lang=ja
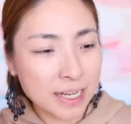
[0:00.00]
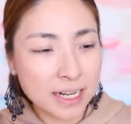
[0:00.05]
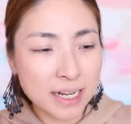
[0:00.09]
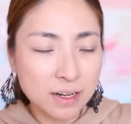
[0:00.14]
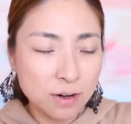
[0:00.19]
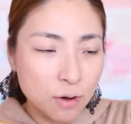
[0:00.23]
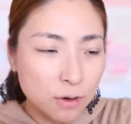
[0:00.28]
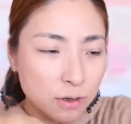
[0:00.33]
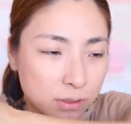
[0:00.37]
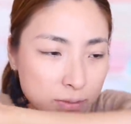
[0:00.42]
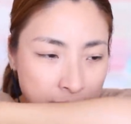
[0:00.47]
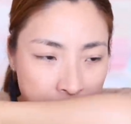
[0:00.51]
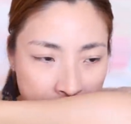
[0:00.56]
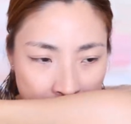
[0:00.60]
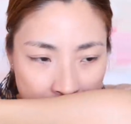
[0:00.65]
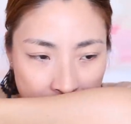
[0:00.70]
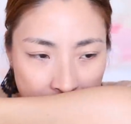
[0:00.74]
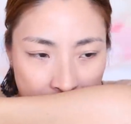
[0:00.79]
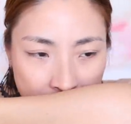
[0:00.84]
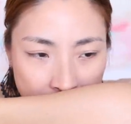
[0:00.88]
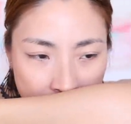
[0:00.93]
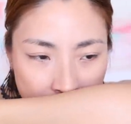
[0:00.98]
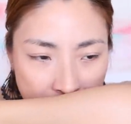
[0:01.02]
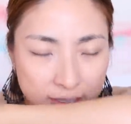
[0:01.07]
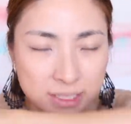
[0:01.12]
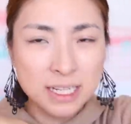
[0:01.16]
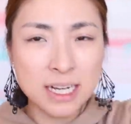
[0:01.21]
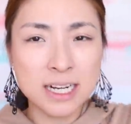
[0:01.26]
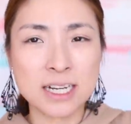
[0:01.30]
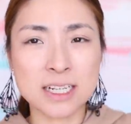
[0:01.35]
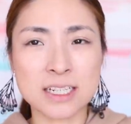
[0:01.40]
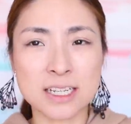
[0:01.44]
なんかロ
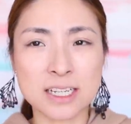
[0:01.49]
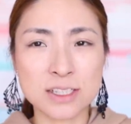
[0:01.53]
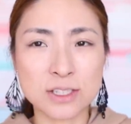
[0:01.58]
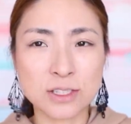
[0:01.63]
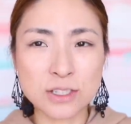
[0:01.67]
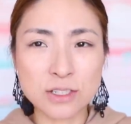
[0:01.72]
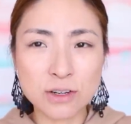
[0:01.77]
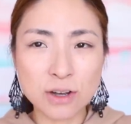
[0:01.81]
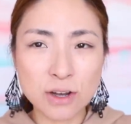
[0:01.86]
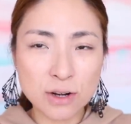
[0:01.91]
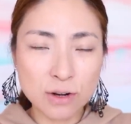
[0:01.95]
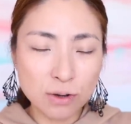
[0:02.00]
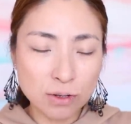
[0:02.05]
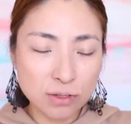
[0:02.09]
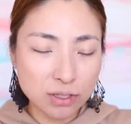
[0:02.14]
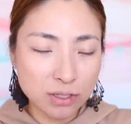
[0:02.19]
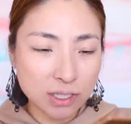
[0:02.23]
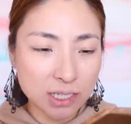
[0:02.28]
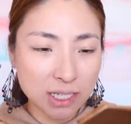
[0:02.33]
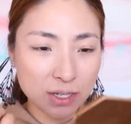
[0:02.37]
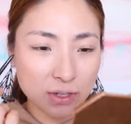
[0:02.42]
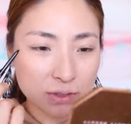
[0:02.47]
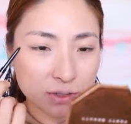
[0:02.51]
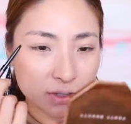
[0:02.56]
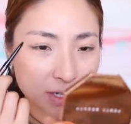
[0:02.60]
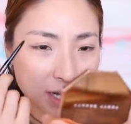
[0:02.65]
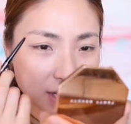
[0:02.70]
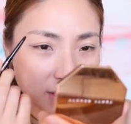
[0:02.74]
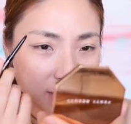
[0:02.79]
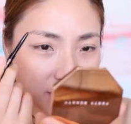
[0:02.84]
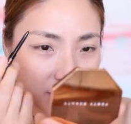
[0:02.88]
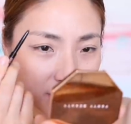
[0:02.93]
なんかねすごいロスでよく
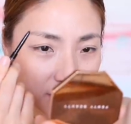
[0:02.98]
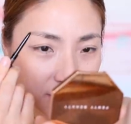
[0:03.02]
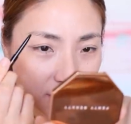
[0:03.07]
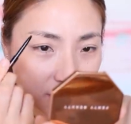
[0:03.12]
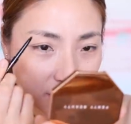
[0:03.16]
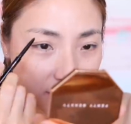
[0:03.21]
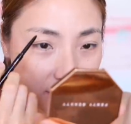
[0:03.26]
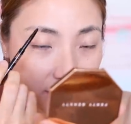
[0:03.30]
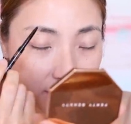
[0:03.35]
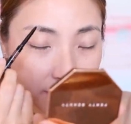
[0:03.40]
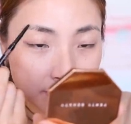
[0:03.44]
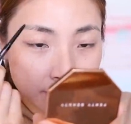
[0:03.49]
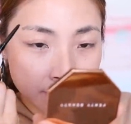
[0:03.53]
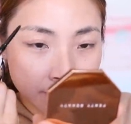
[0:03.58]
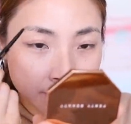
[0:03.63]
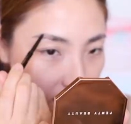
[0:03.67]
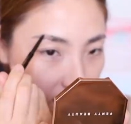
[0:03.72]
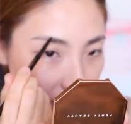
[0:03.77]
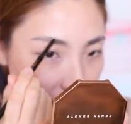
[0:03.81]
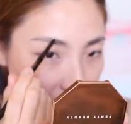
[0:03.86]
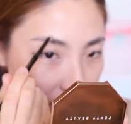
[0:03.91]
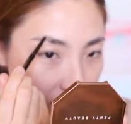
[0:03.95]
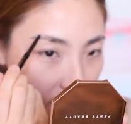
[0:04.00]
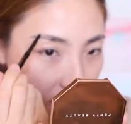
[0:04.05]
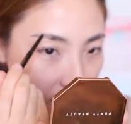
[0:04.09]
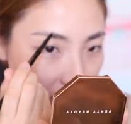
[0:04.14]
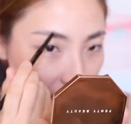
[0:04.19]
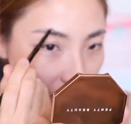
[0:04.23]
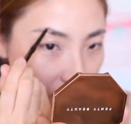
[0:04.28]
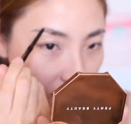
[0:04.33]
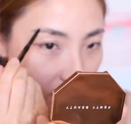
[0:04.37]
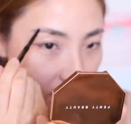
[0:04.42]
嗅ぐ匂い全然
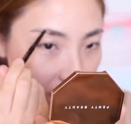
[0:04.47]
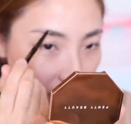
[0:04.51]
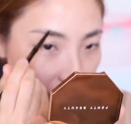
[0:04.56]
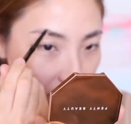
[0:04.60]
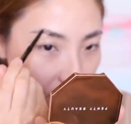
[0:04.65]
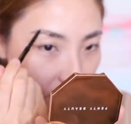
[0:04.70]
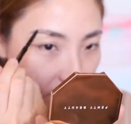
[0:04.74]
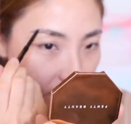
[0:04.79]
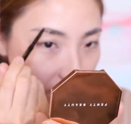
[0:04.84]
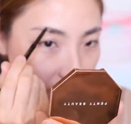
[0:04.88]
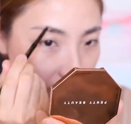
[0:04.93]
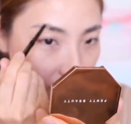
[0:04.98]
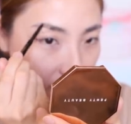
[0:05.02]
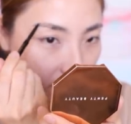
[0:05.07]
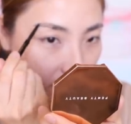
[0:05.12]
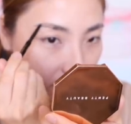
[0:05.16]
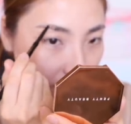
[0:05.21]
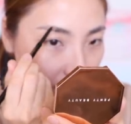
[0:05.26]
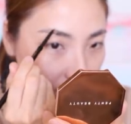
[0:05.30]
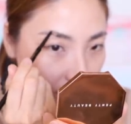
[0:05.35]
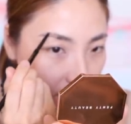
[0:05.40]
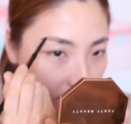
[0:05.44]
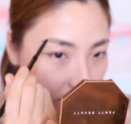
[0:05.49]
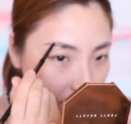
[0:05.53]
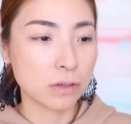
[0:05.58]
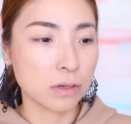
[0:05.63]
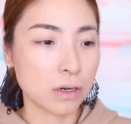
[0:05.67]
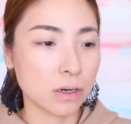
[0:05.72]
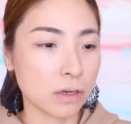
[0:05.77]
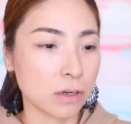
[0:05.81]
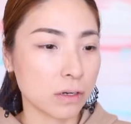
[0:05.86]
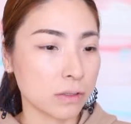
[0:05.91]
嫌いな香りじゃないです
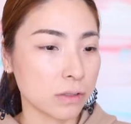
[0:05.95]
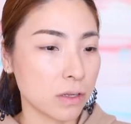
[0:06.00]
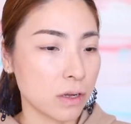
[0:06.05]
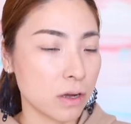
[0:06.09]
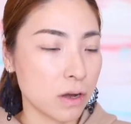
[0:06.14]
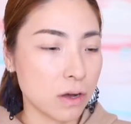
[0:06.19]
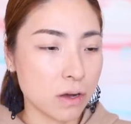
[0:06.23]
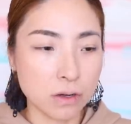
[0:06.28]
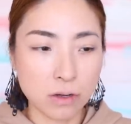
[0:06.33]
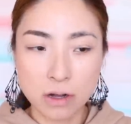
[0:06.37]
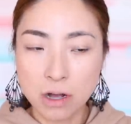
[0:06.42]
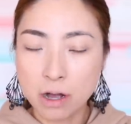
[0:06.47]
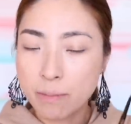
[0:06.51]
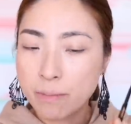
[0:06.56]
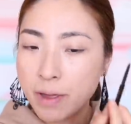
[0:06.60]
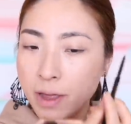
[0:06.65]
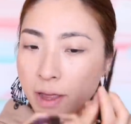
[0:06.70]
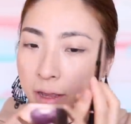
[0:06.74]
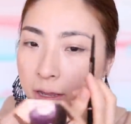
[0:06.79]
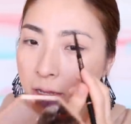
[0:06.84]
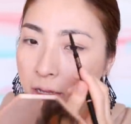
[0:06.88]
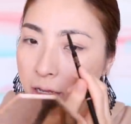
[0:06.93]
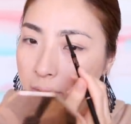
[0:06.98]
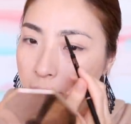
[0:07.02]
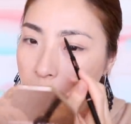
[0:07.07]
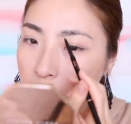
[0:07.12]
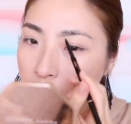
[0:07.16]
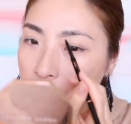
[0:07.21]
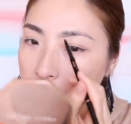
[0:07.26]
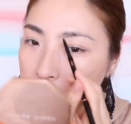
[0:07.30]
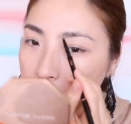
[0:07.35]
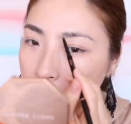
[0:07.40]
あれかな画面
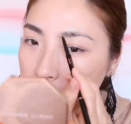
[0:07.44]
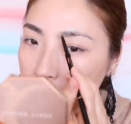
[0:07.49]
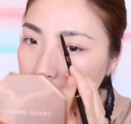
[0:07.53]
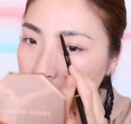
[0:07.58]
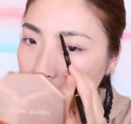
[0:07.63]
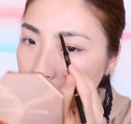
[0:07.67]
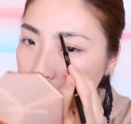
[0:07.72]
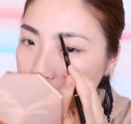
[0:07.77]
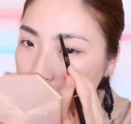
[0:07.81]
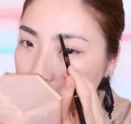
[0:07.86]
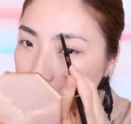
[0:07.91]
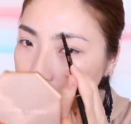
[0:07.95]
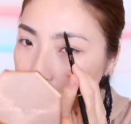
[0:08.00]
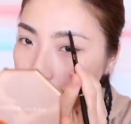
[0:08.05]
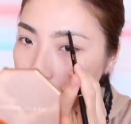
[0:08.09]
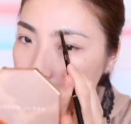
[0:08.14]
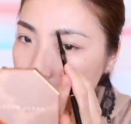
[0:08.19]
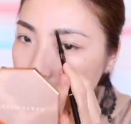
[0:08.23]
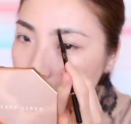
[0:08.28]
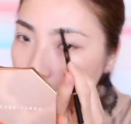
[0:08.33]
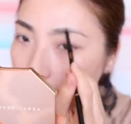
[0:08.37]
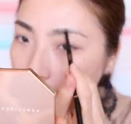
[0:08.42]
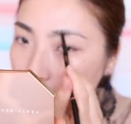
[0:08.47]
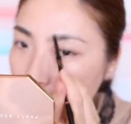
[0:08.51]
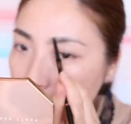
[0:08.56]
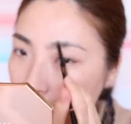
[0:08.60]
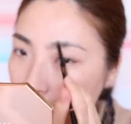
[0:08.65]
今どんな感じで映ってるか